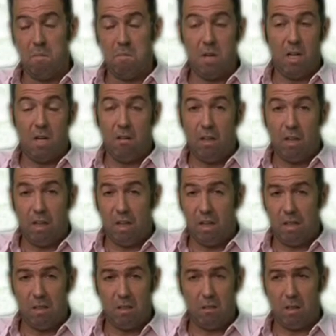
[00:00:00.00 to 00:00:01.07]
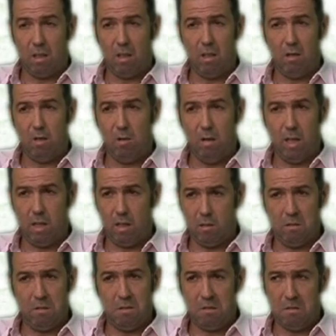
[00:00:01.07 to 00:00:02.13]
Y la verdad que el ejército argentino no era
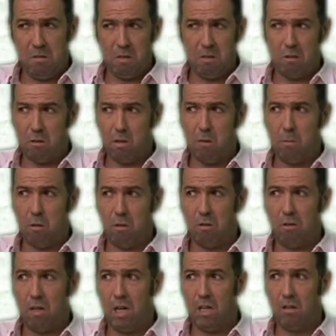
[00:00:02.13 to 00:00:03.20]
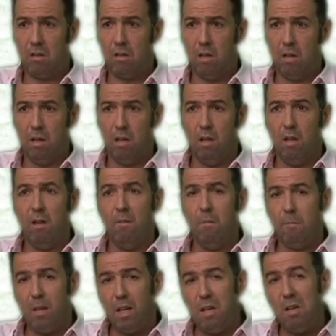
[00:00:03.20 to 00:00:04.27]
eso en ese momento, sino por el contrario,
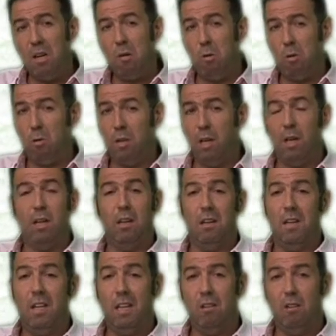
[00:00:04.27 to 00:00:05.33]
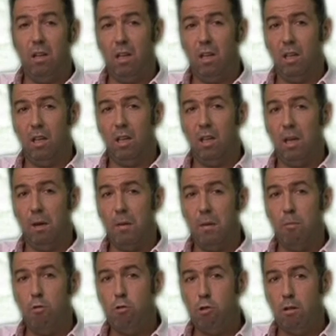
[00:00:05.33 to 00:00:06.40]
tenía una voluntad y, creo que, había
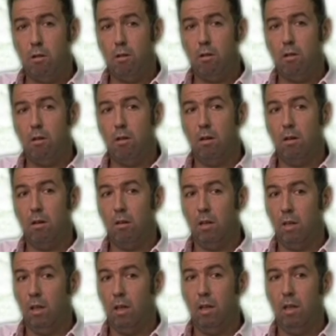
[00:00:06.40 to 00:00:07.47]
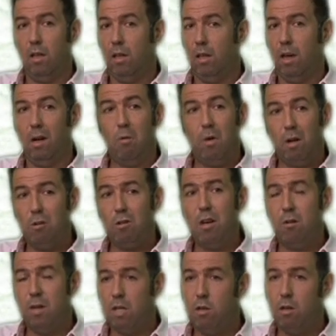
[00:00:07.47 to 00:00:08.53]
mucho, este, algunas cosas
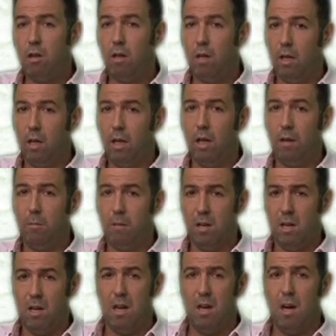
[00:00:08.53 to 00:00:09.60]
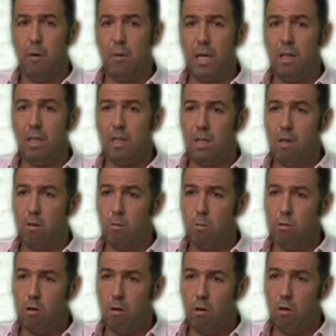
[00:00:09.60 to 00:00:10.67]
había hecho el, ERP, había atizado
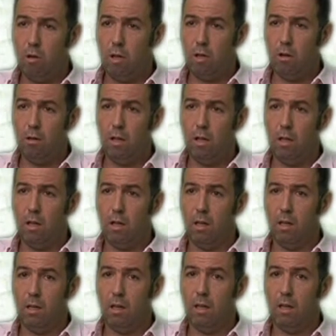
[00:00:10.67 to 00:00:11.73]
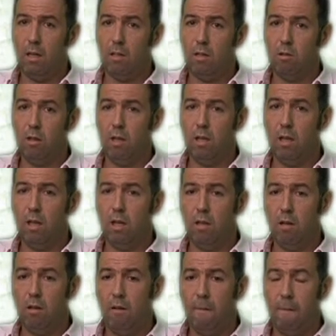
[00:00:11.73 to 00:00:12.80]
mucho el odio del, ejército
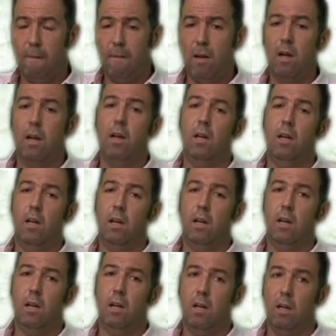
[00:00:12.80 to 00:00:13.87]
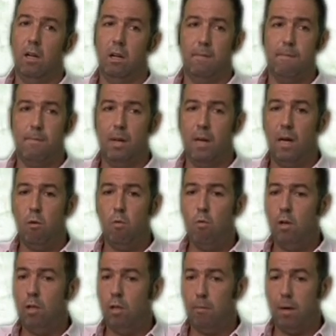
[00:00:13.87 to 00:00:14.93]
argentino. Eh, la
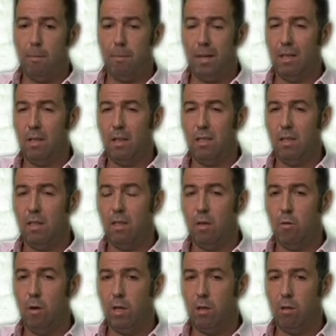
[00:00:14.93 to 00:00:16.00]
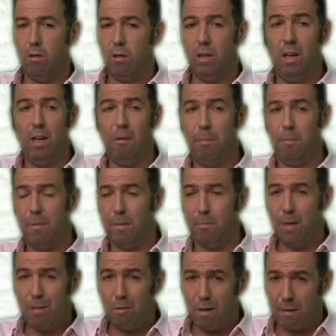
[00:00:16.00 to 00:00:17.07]
última parte del 74, el ERP
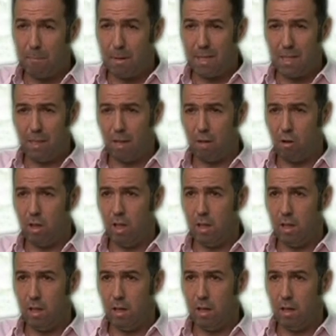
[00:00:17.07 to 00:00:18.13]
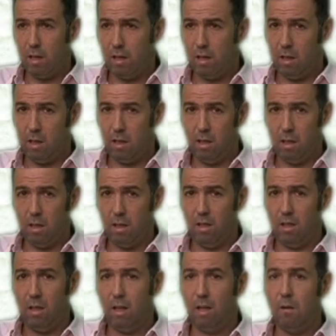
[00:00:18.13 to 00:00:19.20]
emprende una campaña terrorista este,
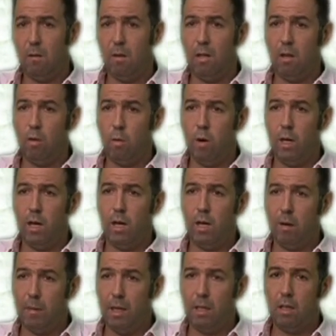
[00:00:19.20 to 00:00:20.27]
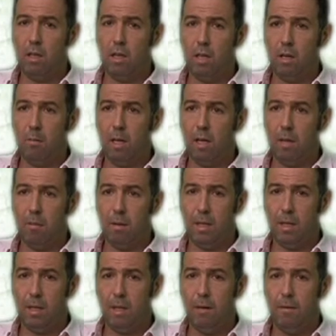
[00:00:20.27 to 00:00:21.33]
terriblemente cruel en la que mata
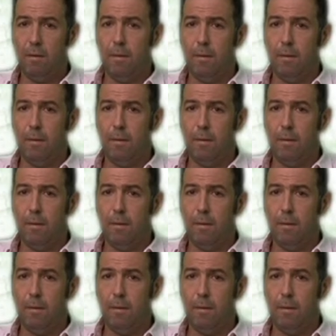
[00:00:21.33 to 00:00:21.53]
indiscriminadamente